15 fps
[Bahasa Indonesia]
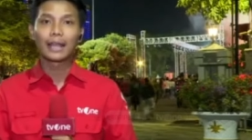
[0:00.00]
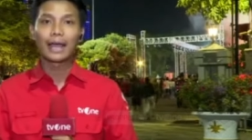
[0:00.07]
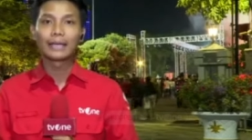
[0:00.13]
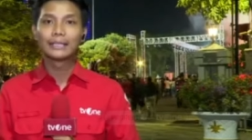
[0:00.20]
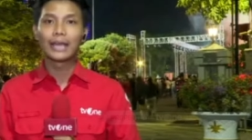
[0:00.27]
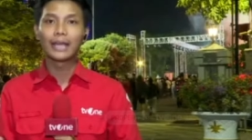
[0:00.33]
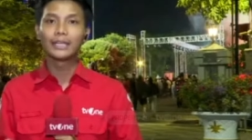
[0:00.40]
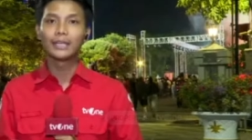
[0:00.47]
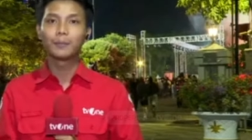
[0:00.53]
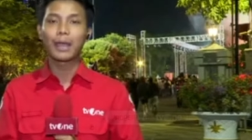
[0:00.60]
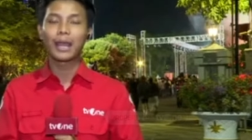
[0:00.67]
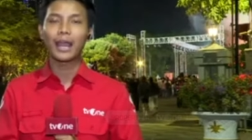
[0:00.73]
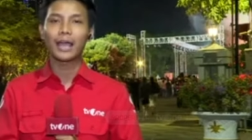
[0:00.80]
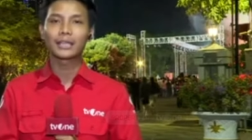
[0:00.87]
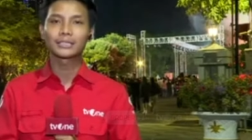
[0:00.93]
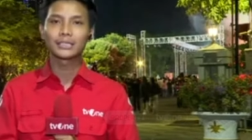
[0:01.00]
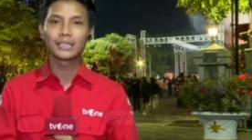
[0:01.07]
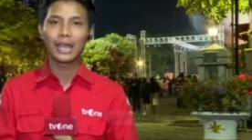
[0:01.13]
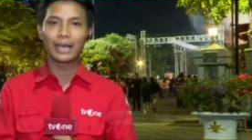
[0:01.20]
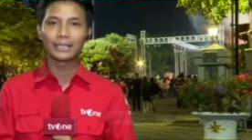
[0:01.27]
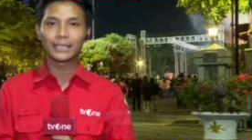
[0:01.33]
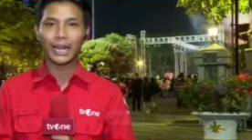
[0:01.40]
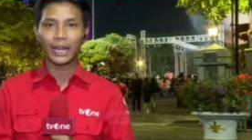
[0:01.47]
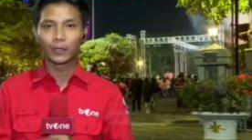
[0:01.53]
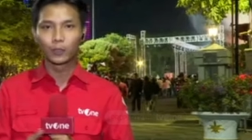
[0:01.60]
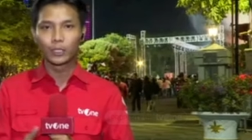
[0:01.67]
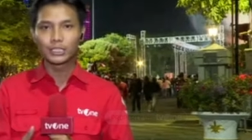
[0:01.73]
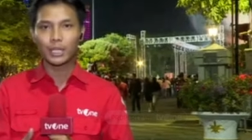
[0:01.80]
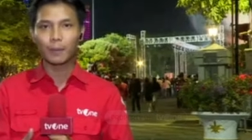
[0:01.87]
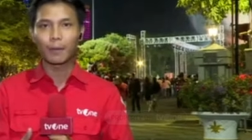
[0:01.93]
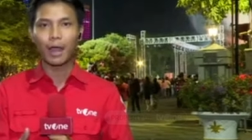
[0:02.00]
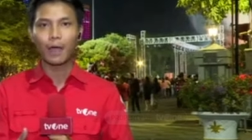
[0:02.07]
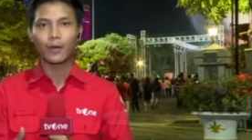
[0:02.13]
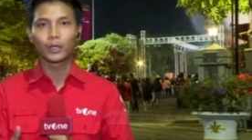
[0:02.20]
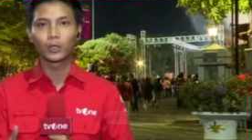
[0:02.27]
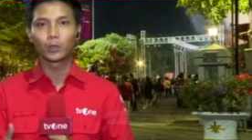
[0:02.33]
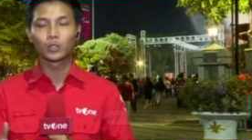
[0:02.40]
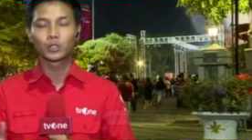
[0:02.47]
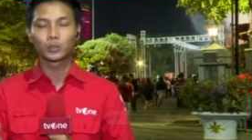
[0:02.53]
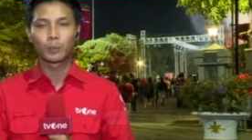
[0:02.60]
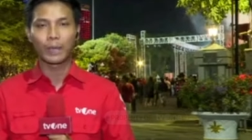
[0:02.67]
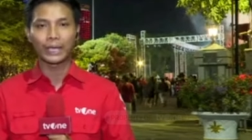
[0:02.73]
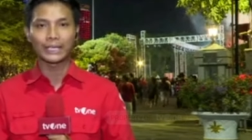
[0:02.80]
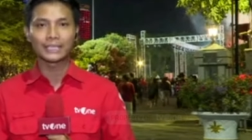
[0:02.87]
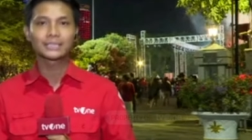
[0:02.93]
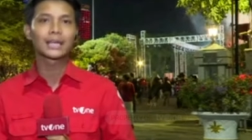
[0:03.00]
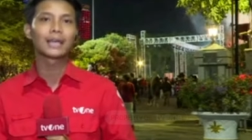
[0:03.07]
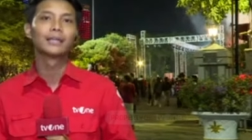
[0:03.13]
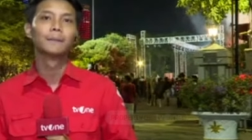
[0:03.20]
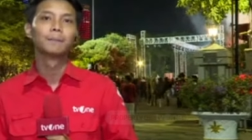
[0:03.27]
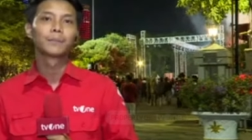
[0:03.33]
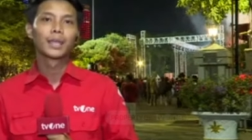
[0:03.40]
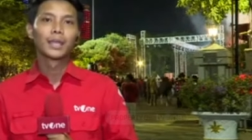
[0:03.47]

laga di Piala Asia antara Indonesia melawan Uzbekistan.